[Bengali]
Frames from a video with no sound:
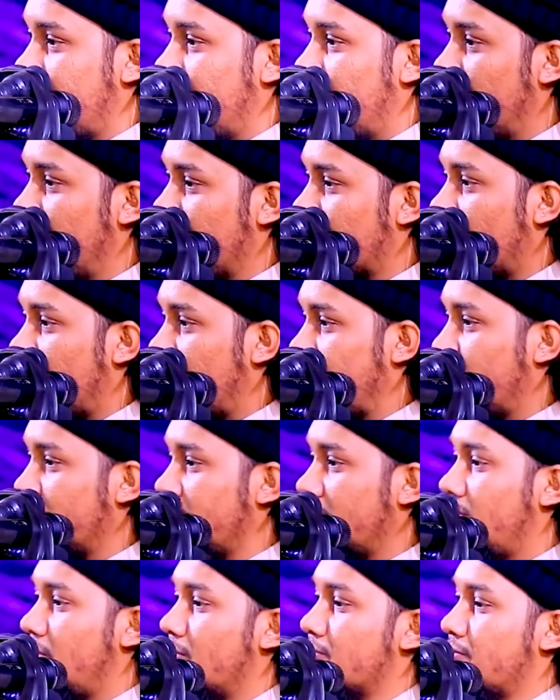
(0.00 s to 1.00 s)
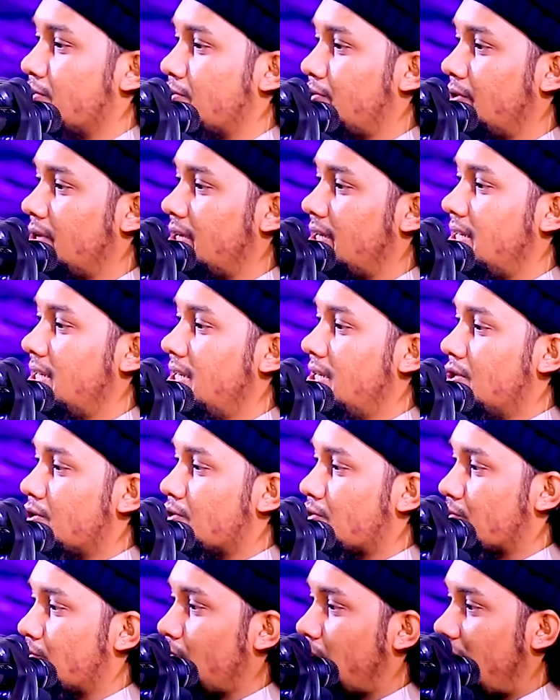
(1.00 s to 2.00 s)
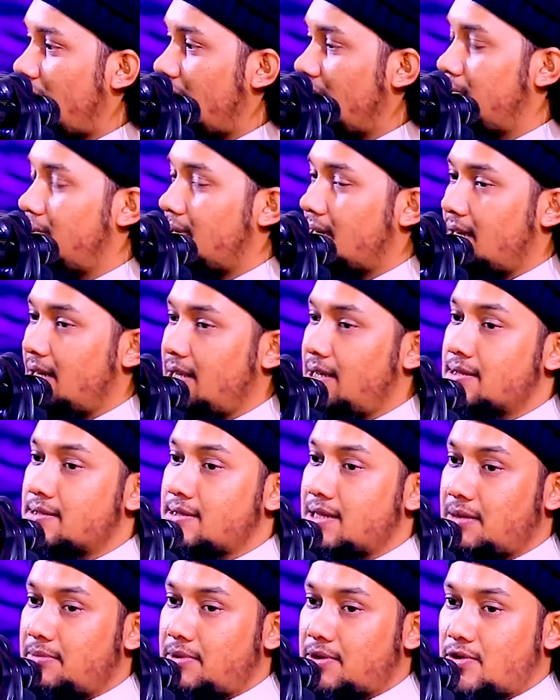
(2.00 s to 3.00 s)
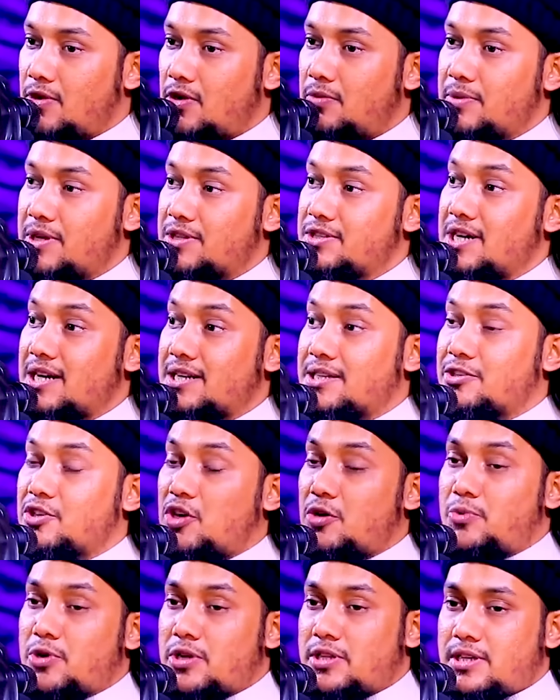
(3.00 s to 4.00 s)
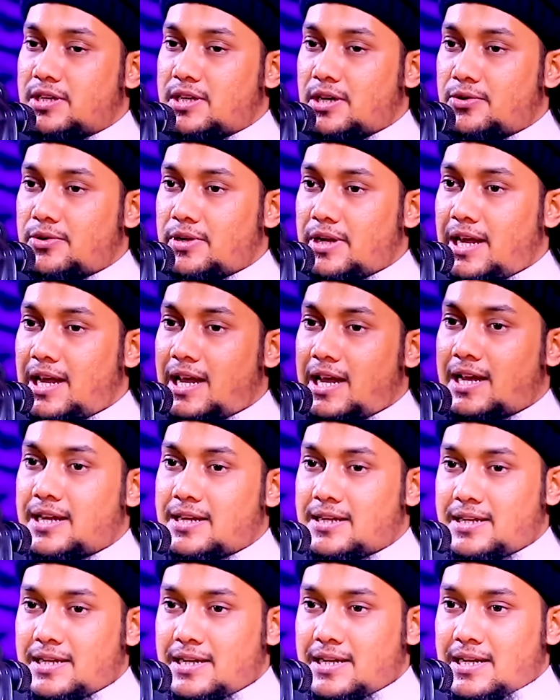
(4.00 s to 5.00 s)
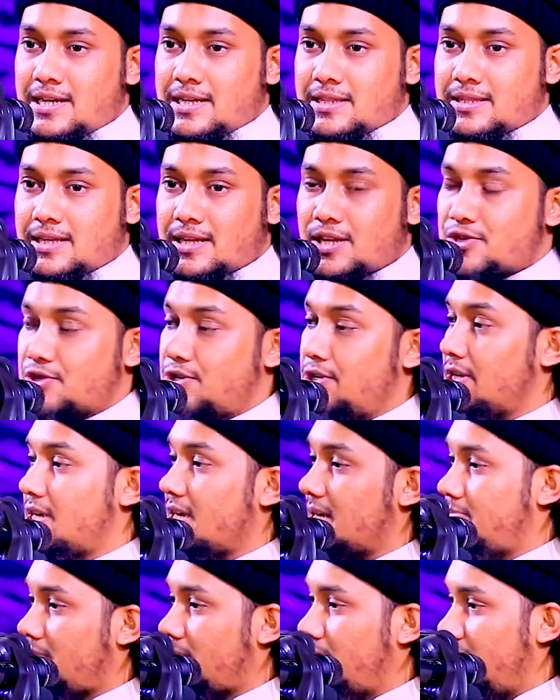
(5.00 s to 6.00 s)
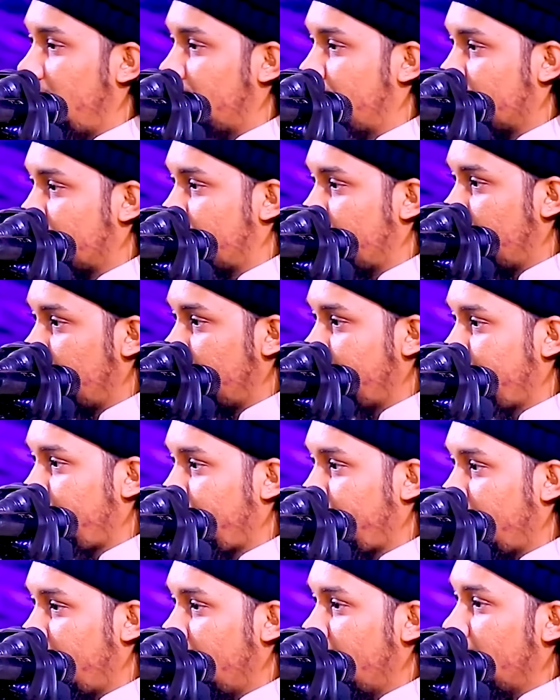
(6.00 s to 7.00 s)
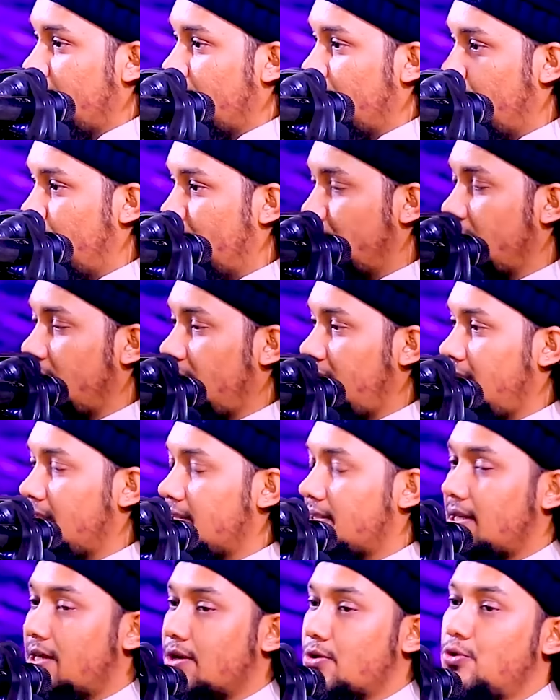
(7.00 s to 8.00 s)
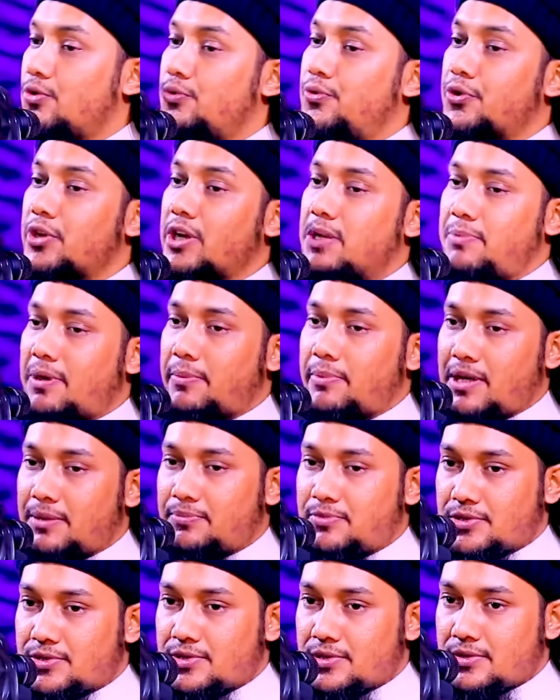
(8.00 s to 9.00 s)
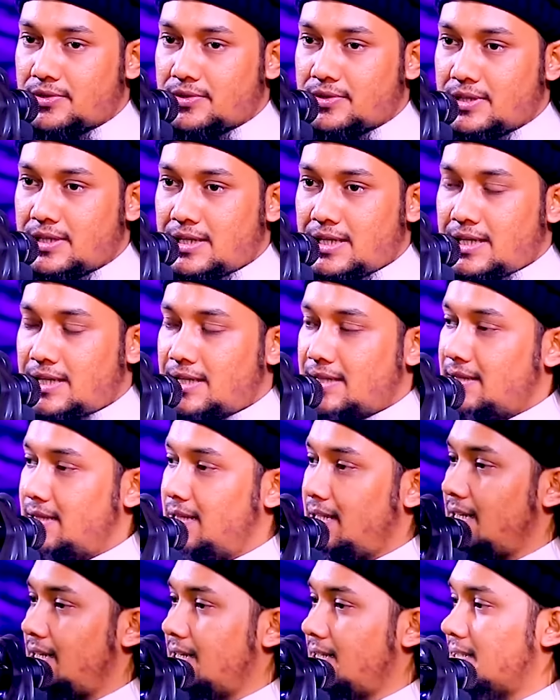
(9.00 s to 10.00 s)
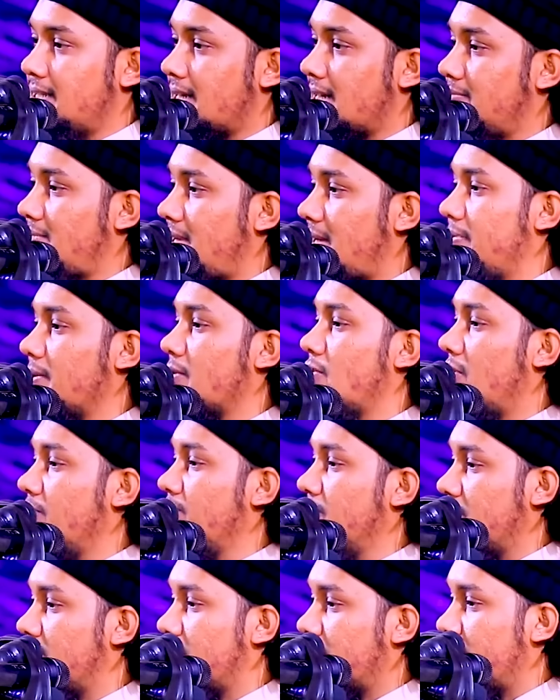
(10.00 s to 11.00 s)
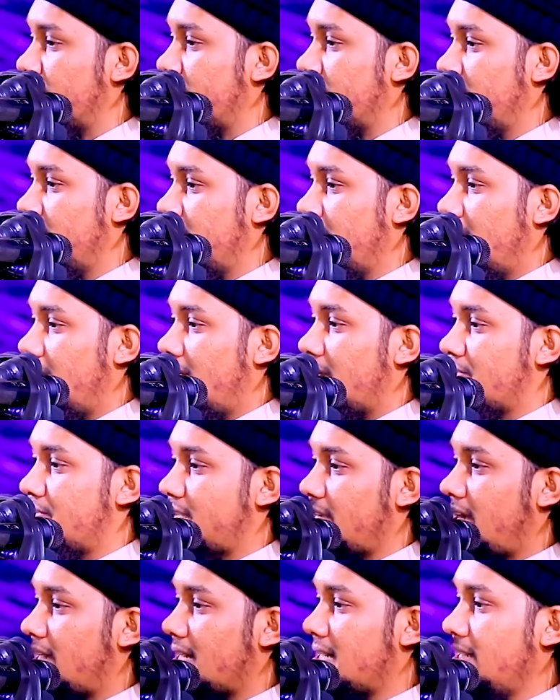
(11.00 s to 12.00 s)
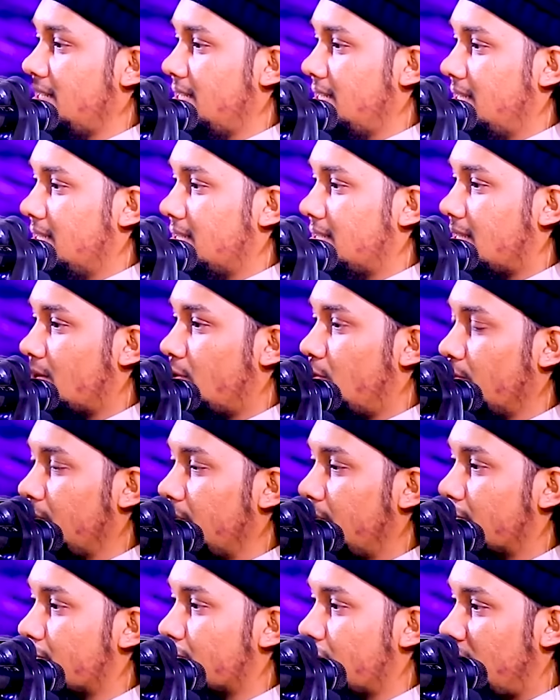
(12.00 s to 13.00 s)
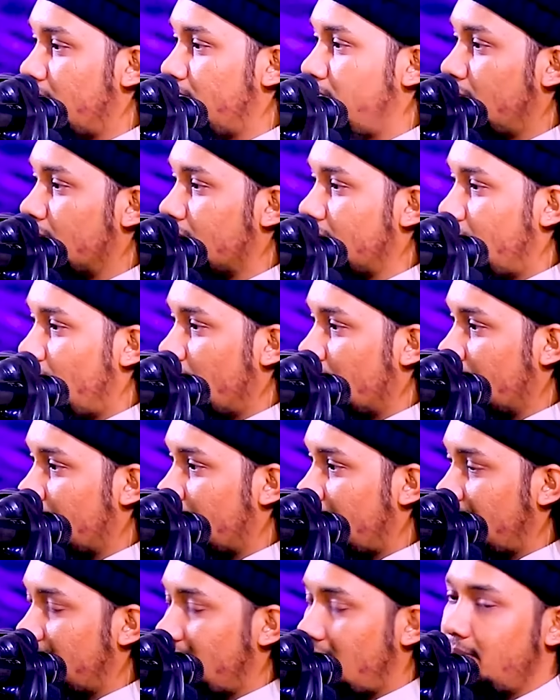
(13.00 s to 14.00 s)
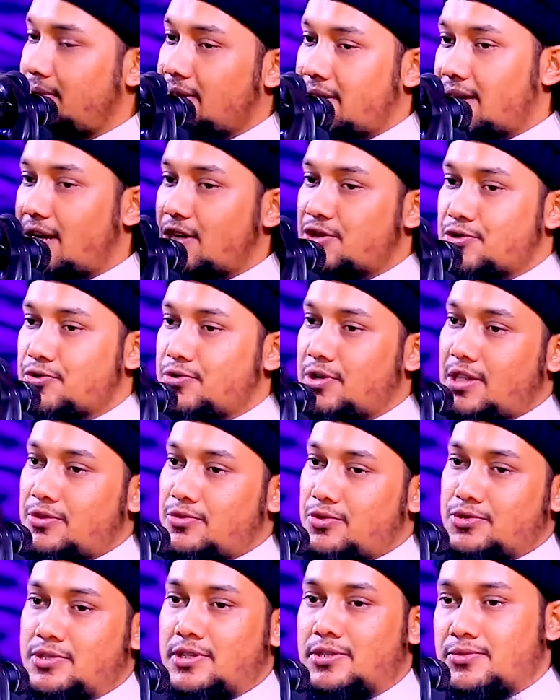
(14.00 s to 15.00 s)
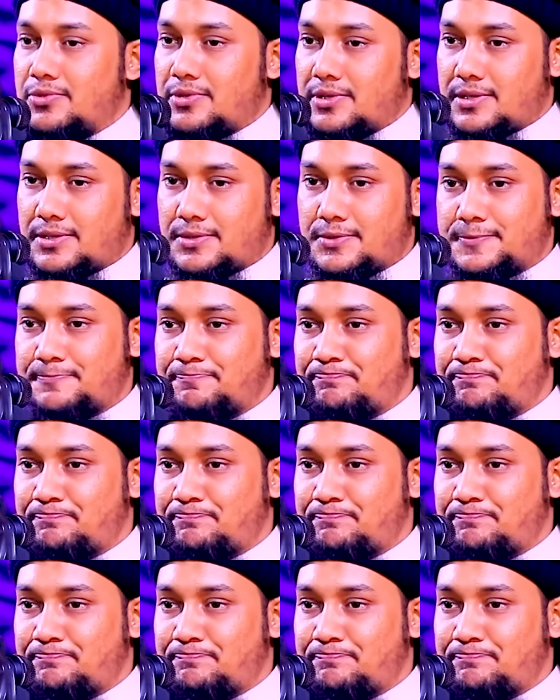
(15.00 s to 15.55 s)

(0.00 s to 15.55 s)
ভূমিকম্প দিয়ে ধ্বংস করলেন সোয়াইব আলী ইসলামের কমকে চারটা অপরাধের কারণে এক তারা শির্কের পাপে লিপ্ত ছিল দুই তারা কুফুরির পাপে লিপ্ত ছিল তিন তারা মাপে কম দিত আর চার তারা অন্যের সম্পদ অন্যায়ভাবে গ্রাস করে আত্মসাত করে খায়